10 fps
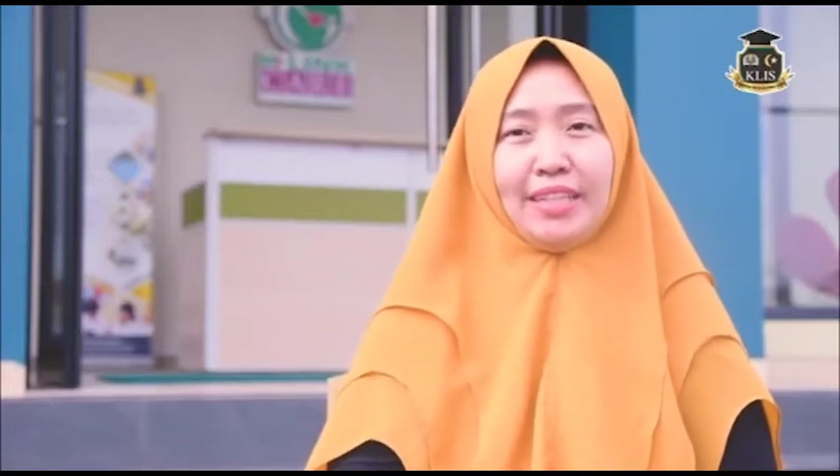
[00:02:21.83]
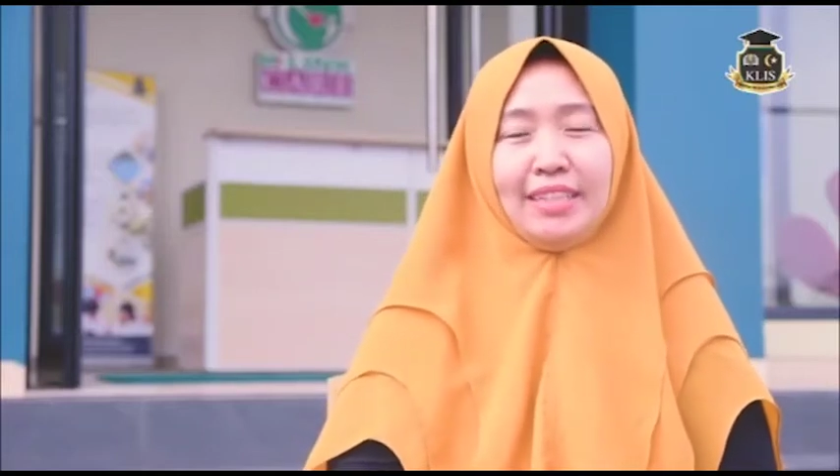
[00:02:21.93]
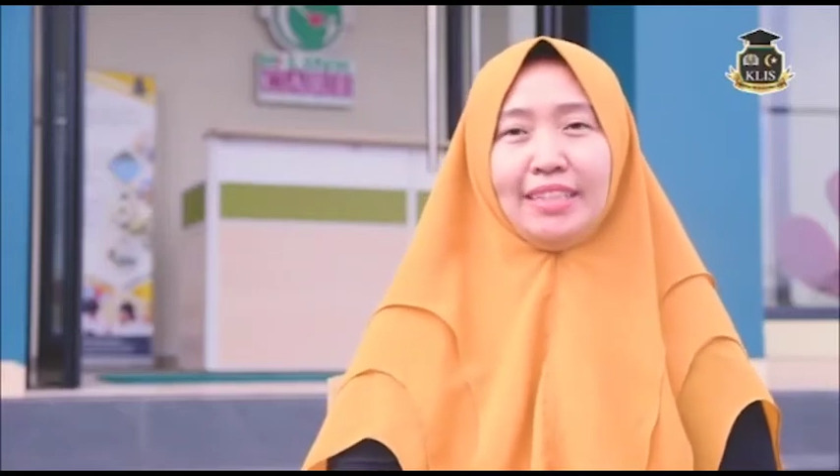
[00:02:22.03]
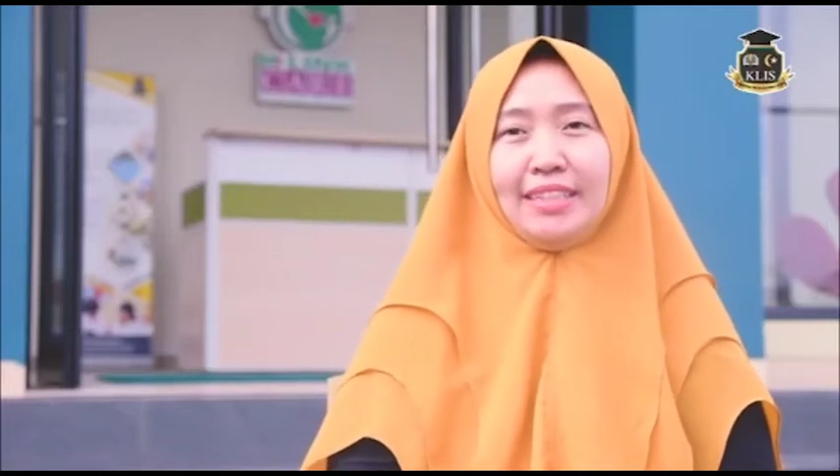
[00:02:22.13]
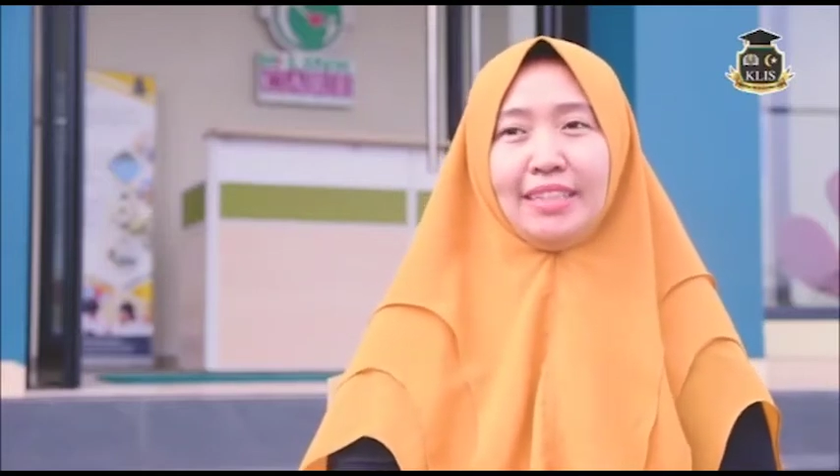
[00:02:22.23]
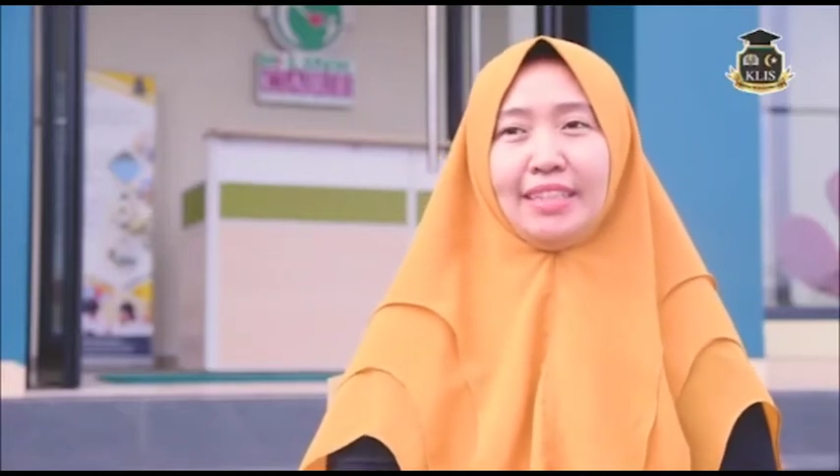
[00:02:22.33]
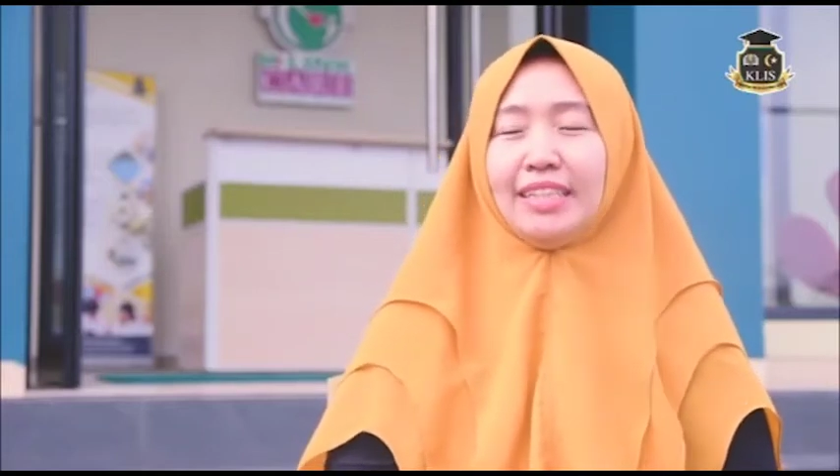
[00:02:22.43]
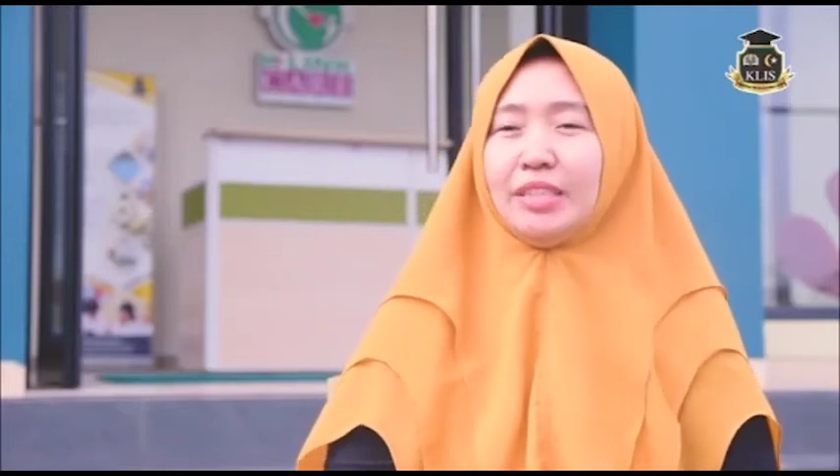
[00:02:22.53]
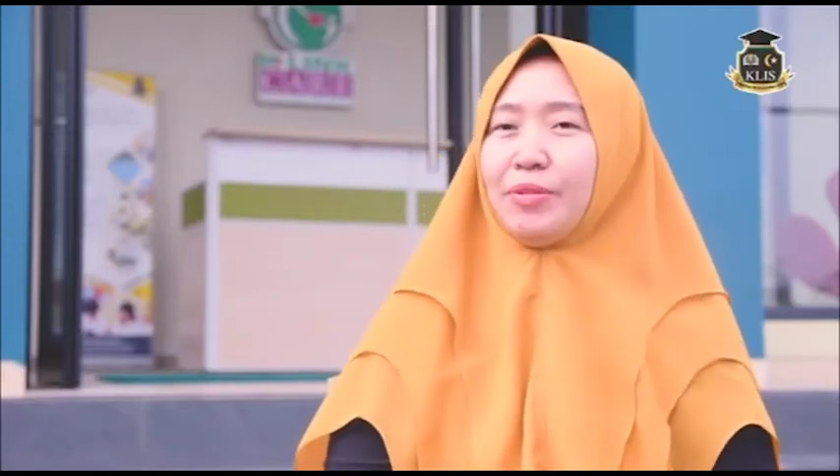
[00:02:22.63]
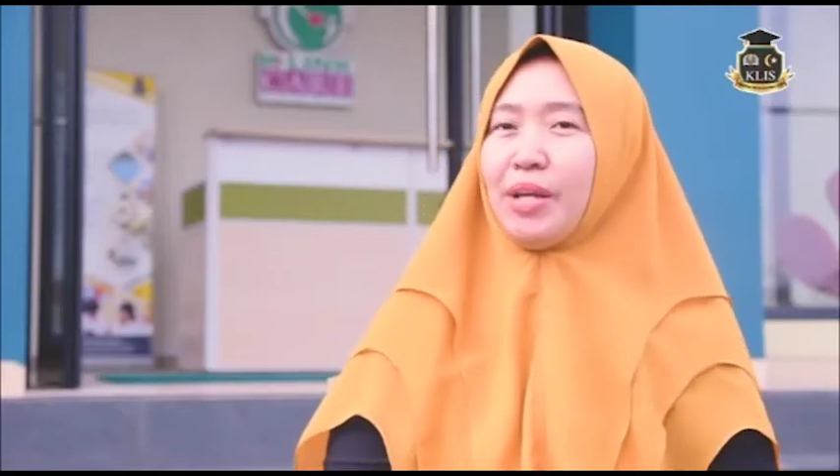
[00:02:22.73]
ke
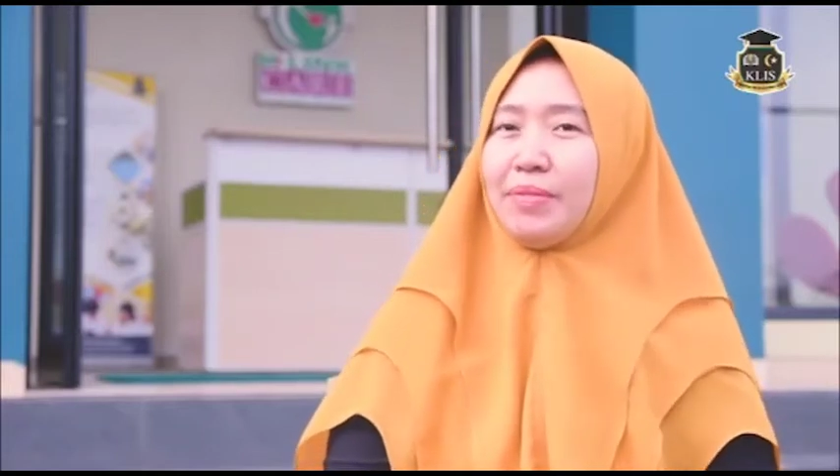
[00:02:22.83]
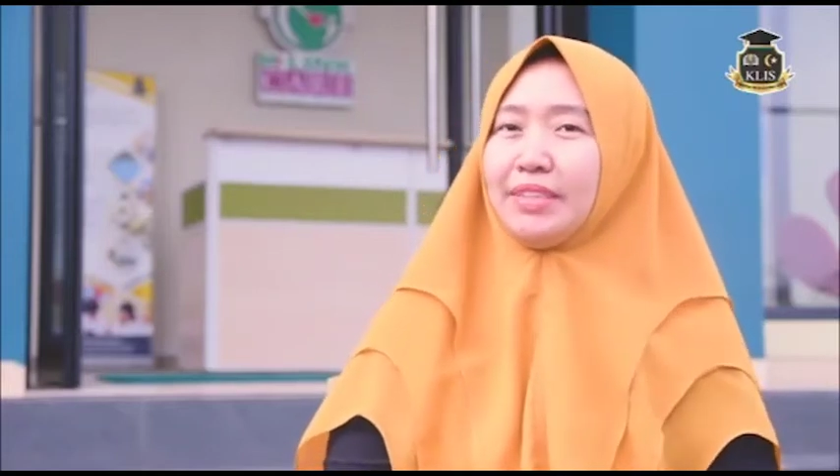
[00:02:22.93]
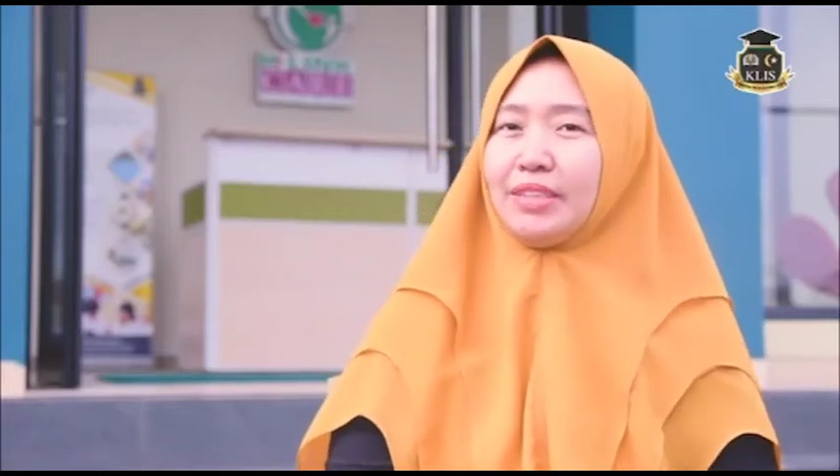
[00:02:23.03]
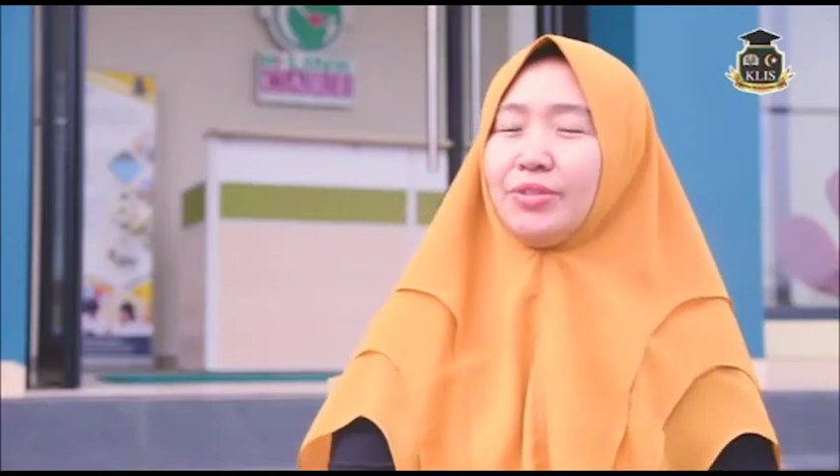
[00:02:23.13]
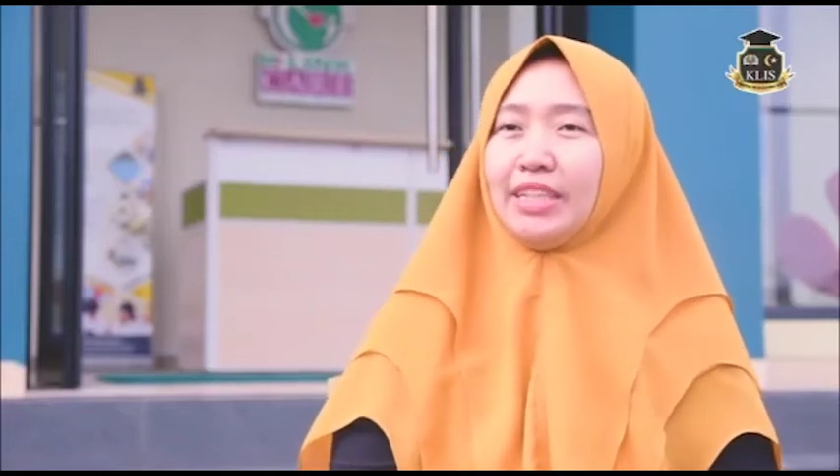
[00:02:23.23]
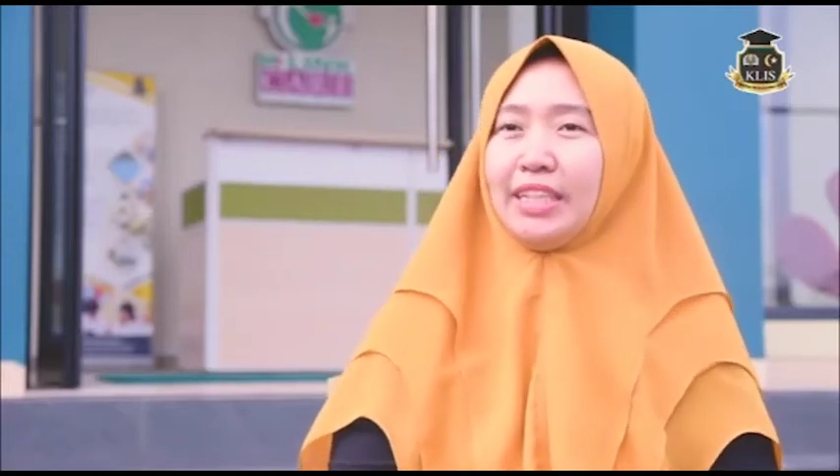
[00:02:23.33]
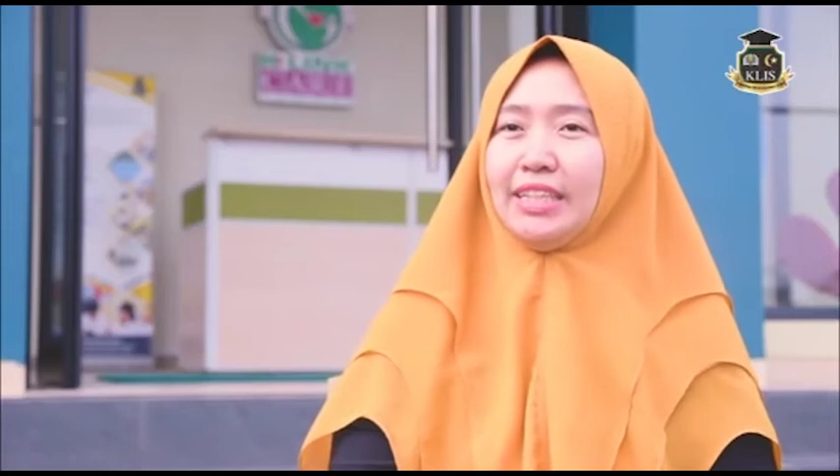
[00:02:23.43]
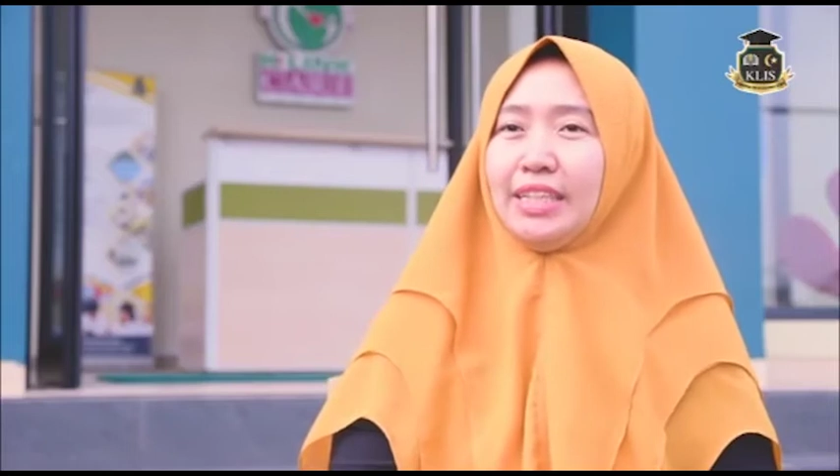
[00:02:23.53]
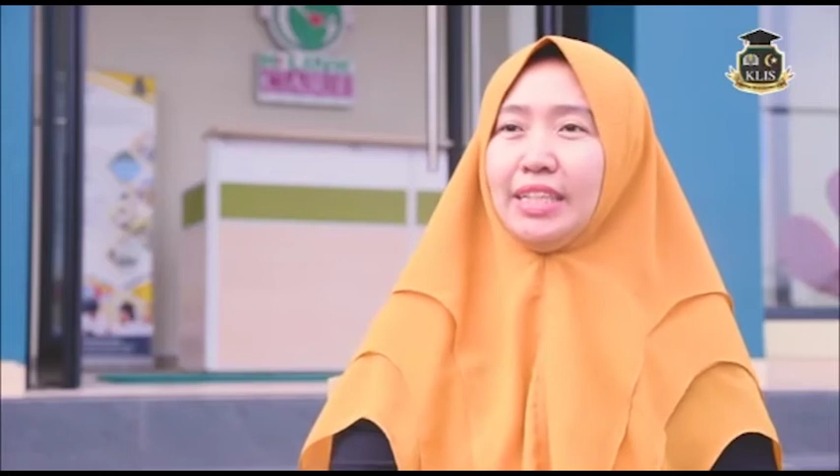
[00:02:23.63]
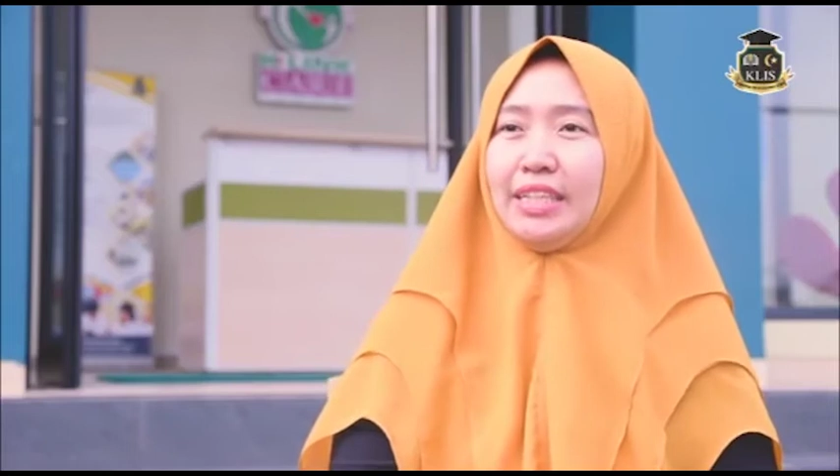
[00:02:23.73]
Klis Primary School
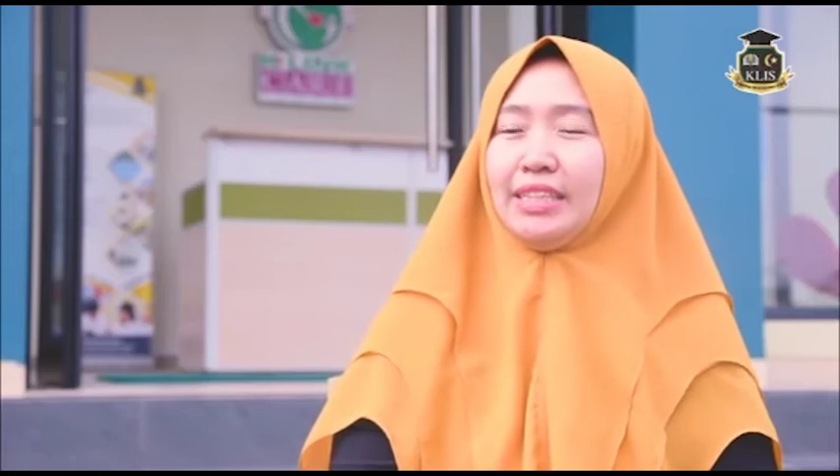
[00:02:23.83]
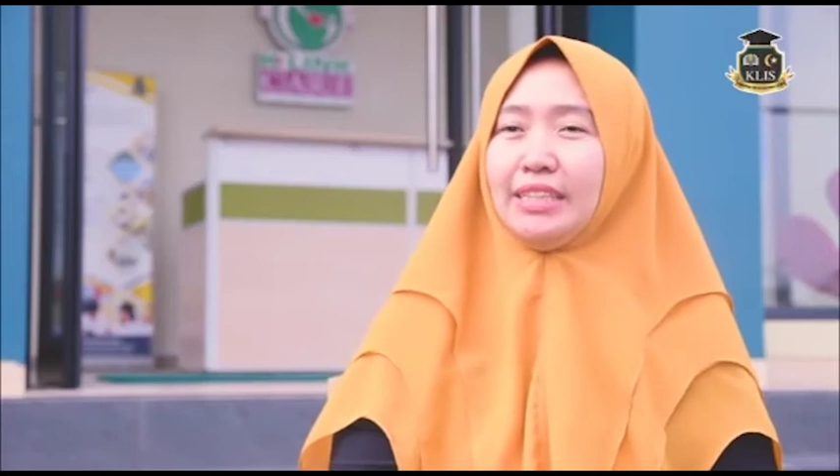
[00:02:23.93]
ini